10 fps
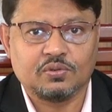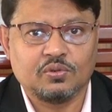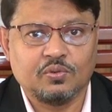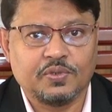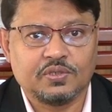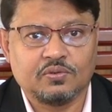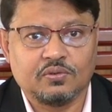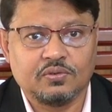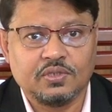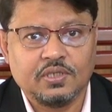তথ্য উপাত্ত
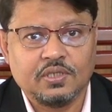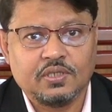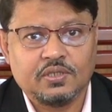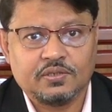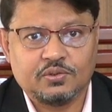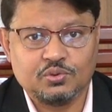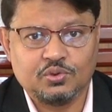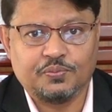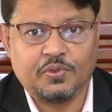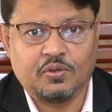
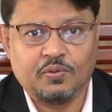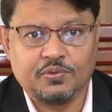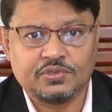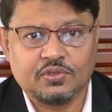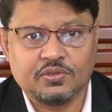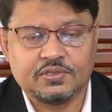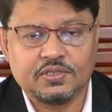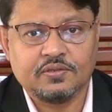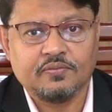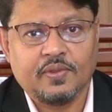সুযোগ পাওয়ার ব্যবস্থা হচ্ছে
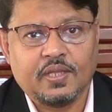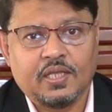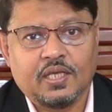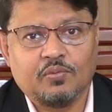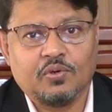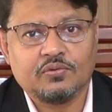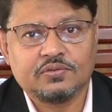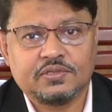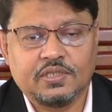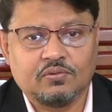এবং
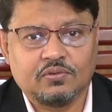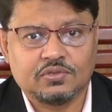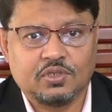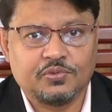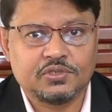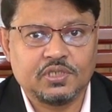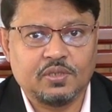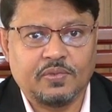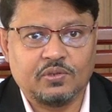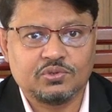যে কোনো
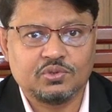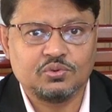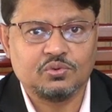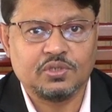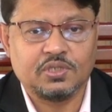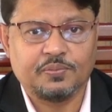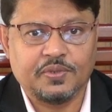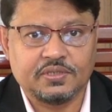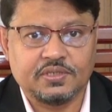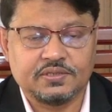সমস্যায় মানুষ সুযোগ নিতে
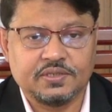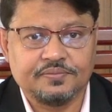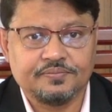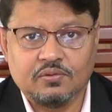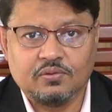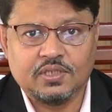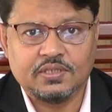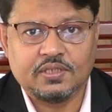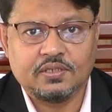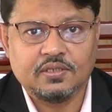পারতেছে দুই
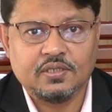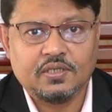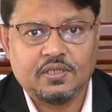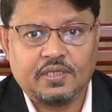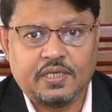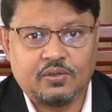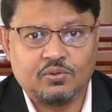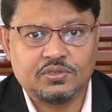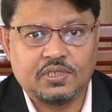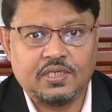হাজার
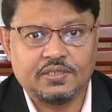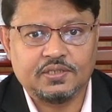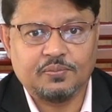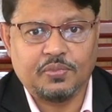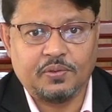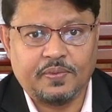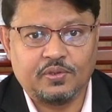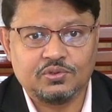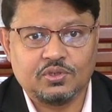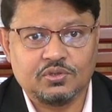একুশ সালে এসে
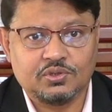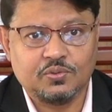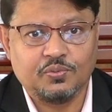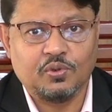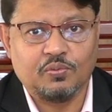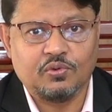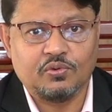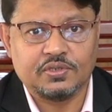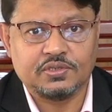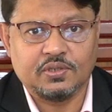মানুষ যখন সুফল ভোগ
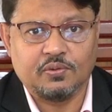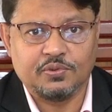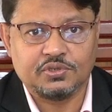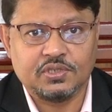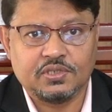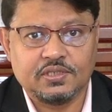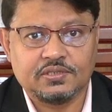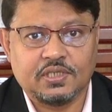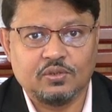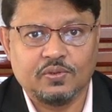করেছে অবশ্যই তাই
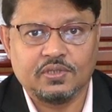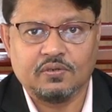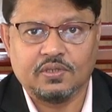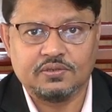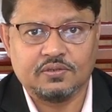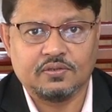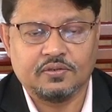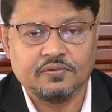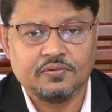সাধুবাদ দেওয়ার জন্য